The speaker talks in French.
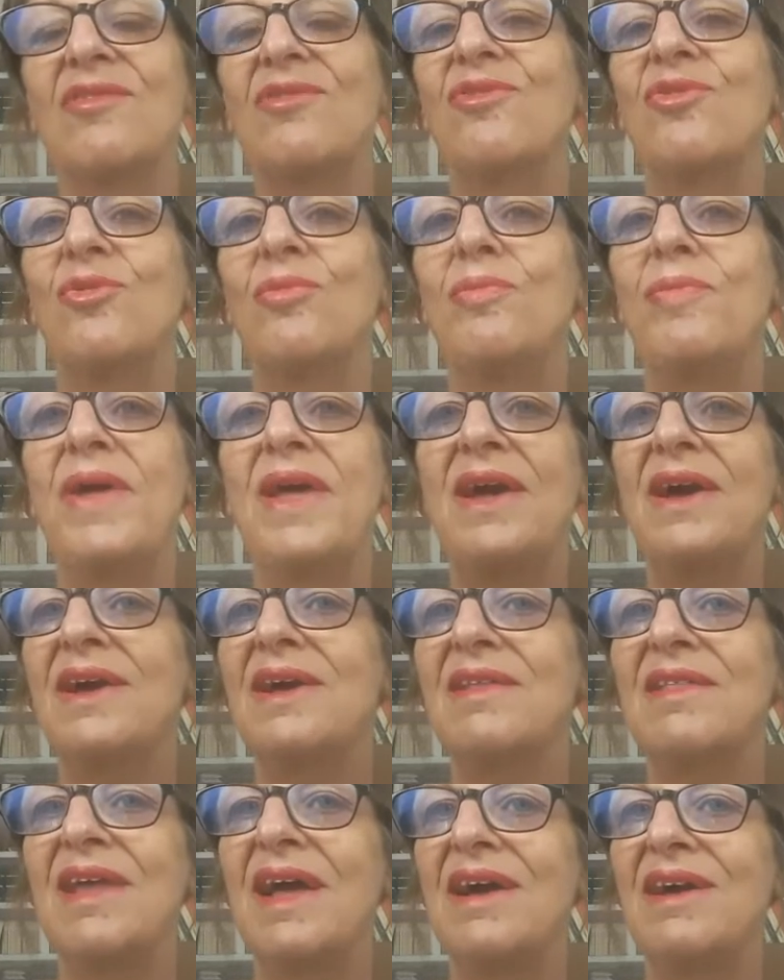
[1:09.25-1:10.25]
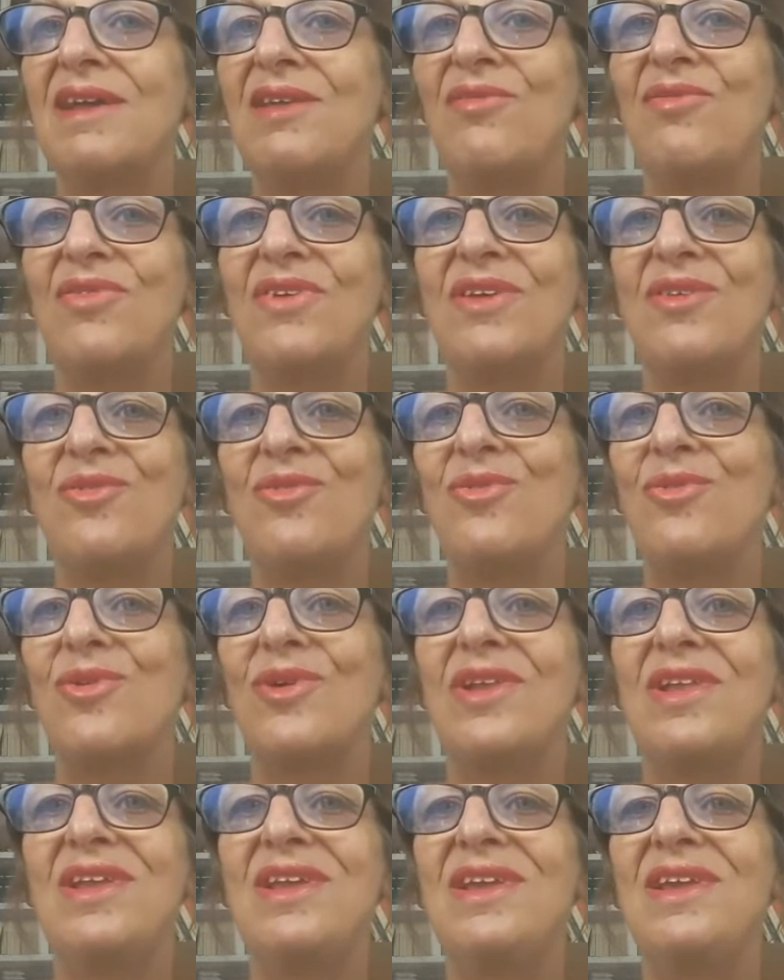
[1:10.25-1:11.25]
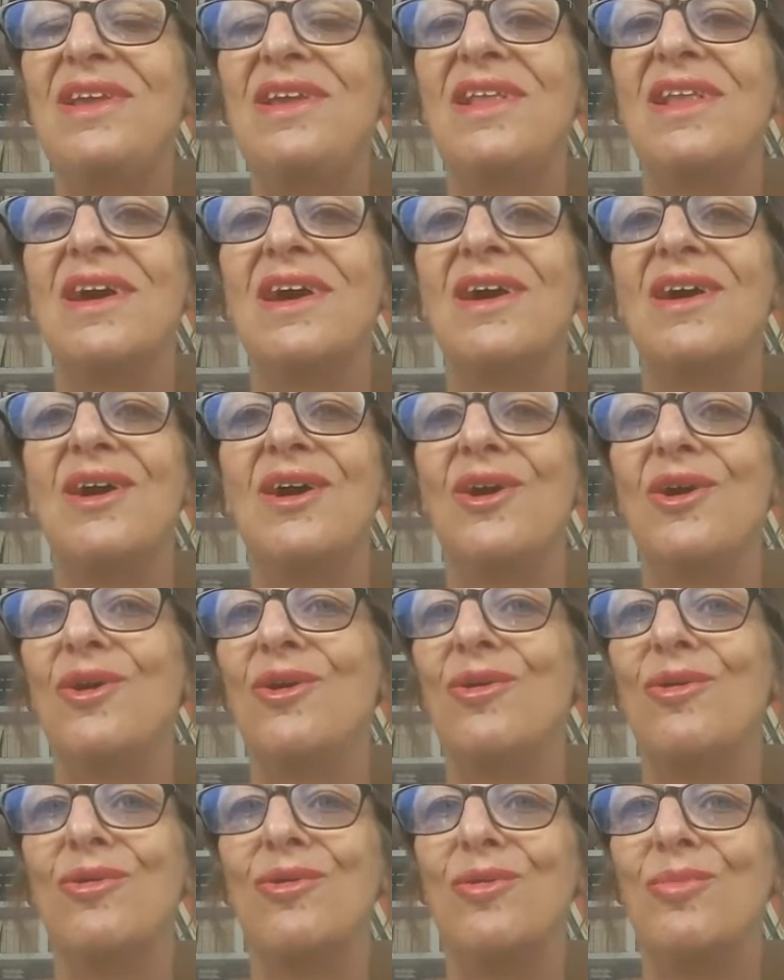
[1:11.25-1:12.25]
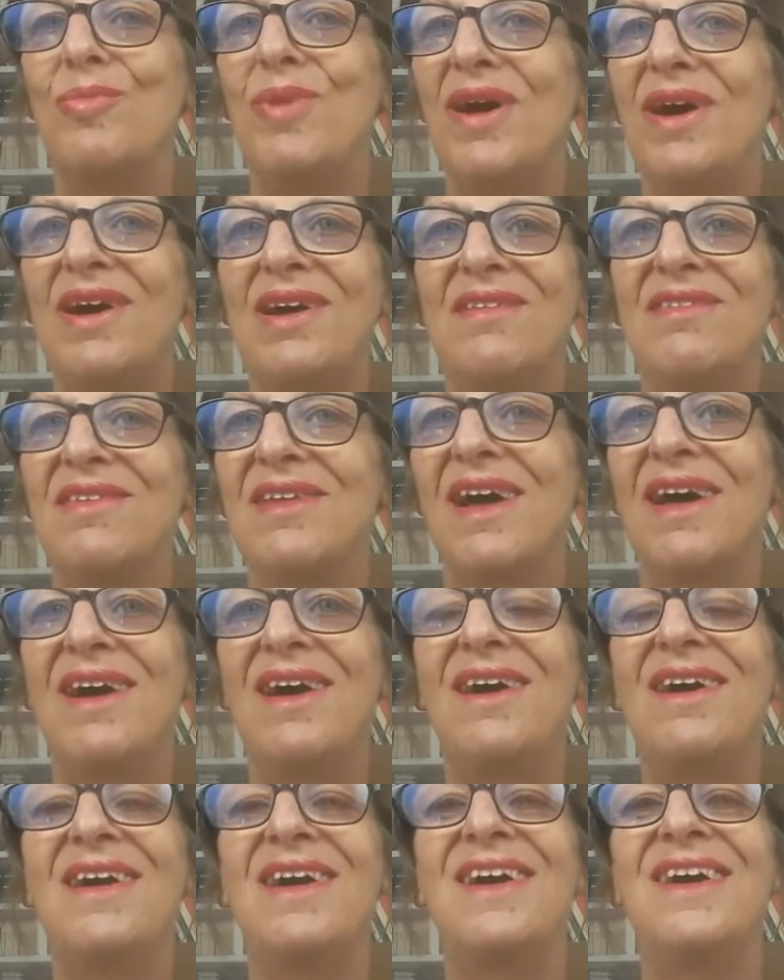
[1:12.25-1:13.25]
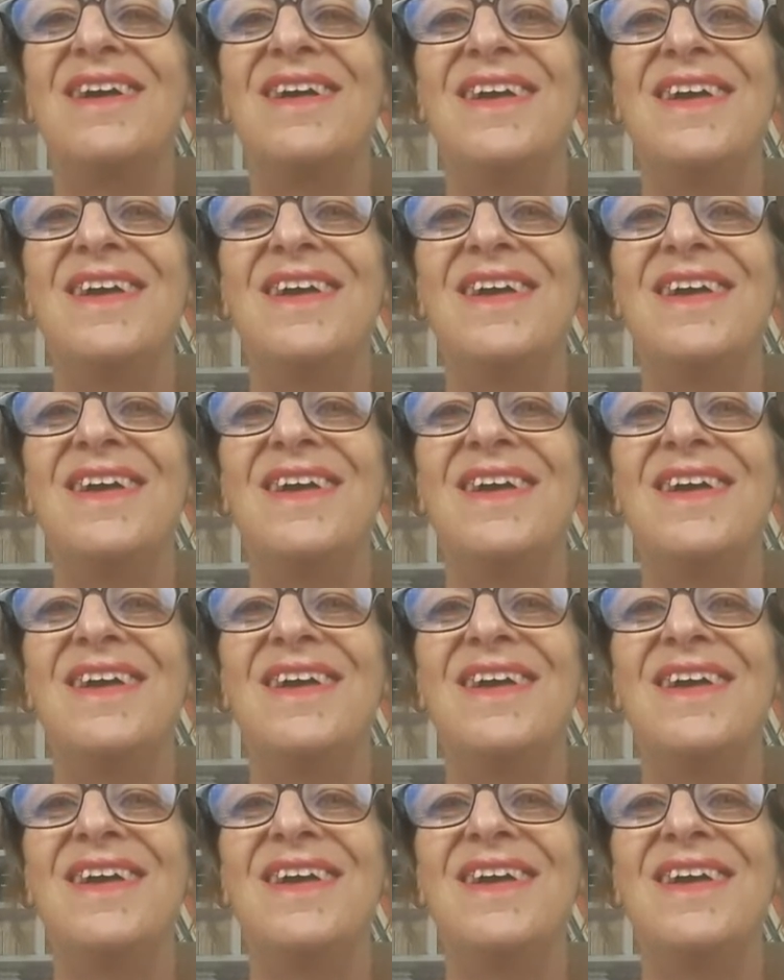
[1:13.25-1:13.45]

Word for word: Son père est arrivé sur l'île euh, par hasard